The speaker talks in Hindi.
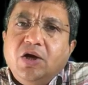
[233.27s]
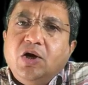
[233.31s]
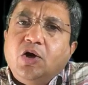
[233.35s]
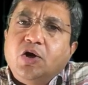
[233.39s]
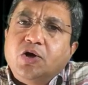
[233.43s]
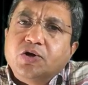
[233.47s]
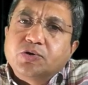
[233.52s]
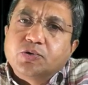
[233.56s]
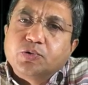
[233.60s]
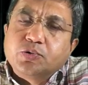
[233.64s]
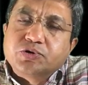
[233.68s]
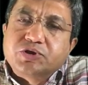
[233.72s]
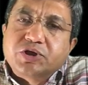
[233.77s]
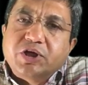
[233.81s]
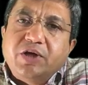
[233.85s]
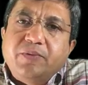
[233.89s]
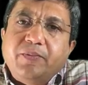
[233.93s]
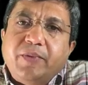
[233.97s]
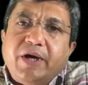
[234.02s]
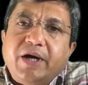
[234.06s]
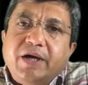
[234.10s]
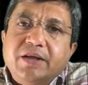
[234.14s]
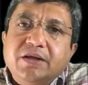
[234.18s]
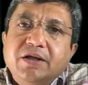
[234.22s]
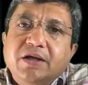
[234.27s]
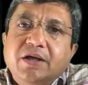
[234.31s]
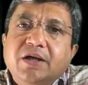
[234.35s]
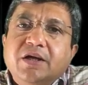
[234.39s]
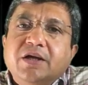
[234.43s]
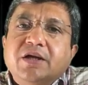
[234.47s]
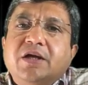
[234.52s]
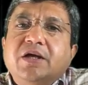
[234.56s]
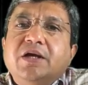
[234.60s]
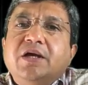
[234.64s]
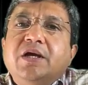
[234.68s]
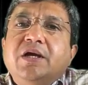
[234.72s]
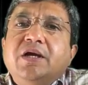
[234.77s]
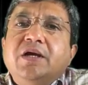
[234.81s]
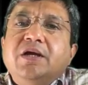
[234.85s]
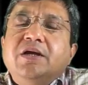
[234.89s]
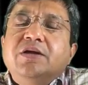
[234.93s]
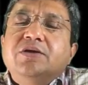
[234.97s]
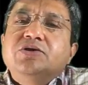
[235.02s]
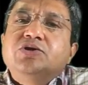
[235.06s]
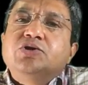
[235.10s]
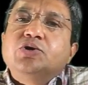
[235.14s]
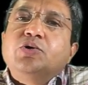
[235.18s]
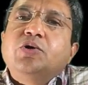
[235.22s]
और दूसरी बात कि
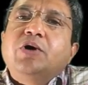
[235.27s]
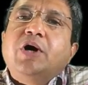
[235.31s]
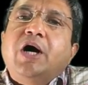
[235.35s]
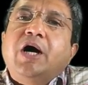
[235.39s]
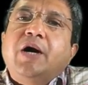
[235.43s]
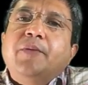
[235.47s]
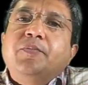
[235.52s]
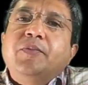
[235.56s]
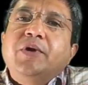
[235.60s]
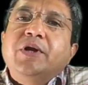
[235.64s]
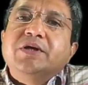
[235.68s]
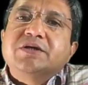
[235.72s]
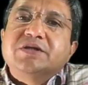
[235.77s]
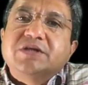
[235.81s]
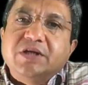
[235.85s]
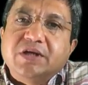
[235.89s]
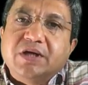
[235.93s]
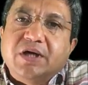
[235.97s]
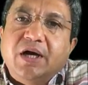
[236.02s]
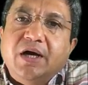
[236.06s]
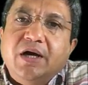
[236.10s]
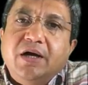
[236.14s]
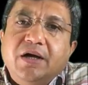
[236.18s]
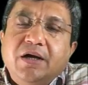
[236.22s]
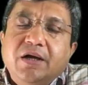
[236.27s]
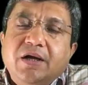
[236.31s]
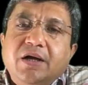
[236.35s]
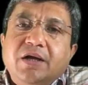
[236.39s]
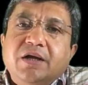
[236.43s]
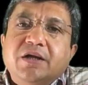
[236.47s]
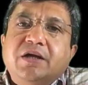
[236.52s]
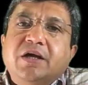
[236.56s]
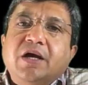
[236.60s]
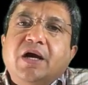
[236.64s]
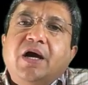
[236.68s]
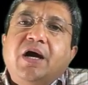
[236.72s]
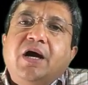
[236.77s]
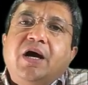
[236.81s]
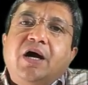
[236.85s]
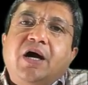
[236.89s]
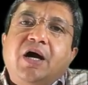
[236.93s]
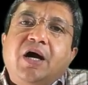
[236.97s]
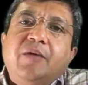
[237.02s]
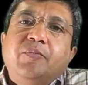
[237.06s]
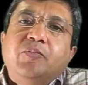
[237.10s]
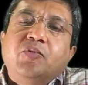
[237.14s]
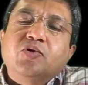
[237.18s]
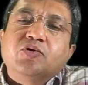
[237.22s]
जो आपने सीखा क्या
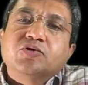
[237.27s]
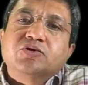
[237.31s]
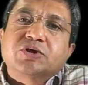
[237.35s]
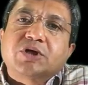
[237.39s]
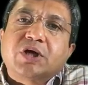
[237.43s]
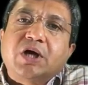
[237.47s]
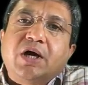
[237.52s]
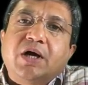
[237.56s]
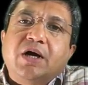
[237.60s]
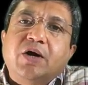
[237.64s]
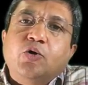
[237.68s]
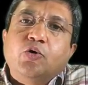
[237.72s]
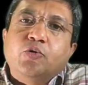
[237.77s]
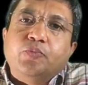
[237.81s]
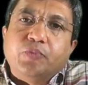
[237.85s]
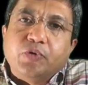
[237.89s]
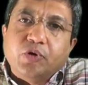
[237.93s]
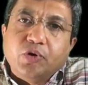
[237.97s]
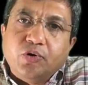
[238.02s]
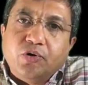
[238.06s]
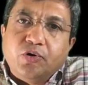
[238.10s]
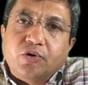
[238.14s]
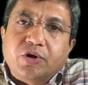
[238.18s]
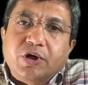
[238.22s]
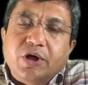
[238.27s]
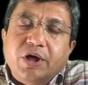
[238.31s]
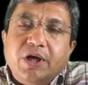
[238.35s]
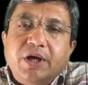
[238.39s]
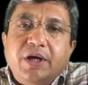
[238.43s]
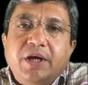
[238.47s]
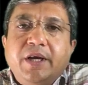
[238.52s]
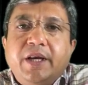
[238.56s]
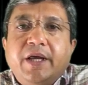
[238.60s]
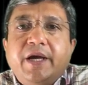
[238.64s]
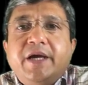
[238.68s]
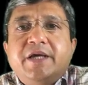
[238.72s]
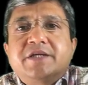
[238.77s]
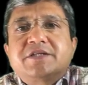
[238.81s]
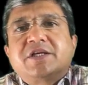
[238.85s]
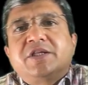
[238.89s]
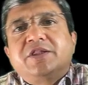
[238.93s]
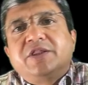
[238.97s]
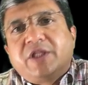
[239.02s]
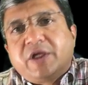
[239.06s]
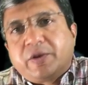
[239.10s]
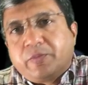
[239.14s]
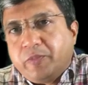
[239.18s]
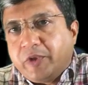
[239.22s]
आप उसका उपयोग नए
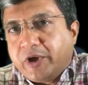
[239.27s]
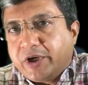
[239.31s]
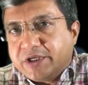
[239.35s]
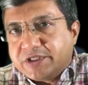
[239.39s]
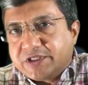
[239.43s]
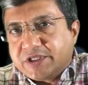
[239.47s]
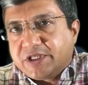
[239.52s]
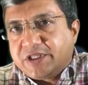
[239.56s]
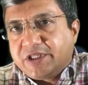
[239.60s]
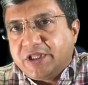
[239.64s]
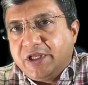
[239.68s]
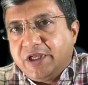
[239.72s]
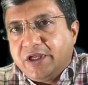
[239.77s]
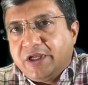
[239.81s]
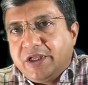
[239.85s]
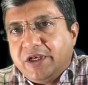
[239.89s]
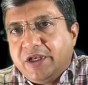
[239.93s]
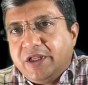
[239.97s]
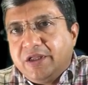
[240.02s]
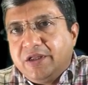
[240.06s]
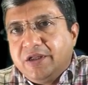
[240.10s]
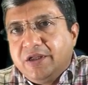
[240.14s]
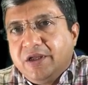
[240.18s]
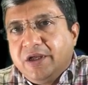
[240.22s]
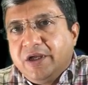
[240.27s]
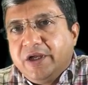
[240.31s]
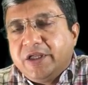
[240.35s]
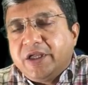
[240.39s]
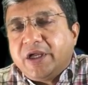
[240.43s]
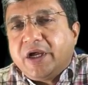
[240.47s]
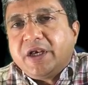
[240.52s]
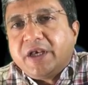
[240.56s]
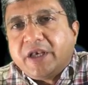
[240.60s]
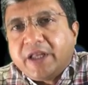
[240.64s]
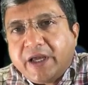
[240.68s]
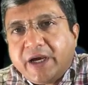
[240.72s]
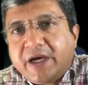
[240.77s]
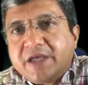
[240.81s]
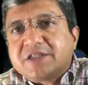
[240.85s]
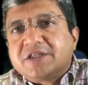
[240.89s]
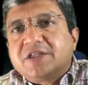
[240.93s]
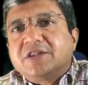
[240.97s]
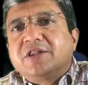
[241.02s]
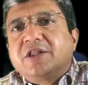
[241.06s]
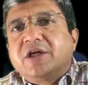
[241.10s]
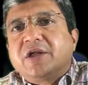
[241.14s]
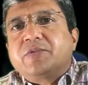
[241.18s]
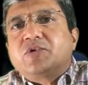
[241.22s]
संदर्भ में कर सकते हैं कि नहीं यहाँ नया
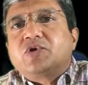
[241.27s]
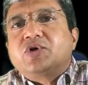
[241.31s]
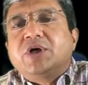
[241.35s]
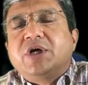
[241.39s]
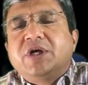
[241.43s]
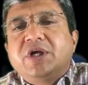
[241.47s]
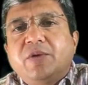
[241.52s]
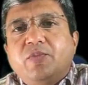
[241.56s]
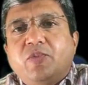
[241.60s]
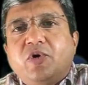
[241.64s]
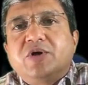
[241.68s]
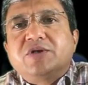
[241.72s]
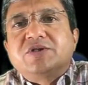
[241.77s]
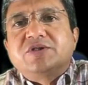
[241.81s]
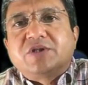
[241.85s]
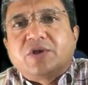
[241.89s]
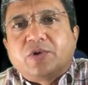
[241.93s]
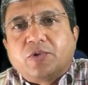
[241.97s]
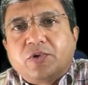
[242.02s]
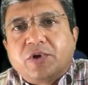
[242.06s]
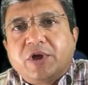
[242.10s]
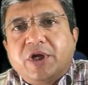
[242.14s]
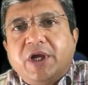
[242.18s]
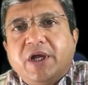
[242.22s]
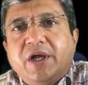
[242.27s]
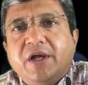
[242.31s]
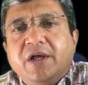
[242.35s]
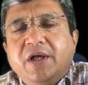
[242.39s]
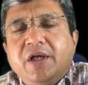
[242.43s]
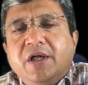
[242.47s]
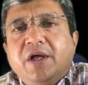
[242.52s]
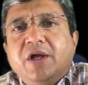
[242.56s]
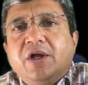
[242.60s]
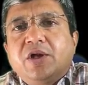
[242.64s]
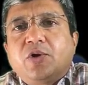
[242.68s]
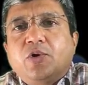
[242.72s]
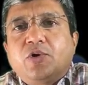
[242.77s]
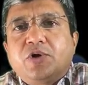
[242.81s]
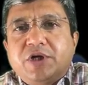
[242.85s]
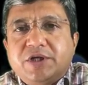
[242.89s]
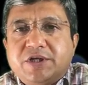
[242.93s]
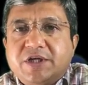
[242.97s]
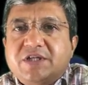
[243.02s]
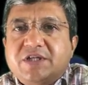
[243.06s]
संदर्भ जो है ये बहुत ज़रूरी है क्योंकि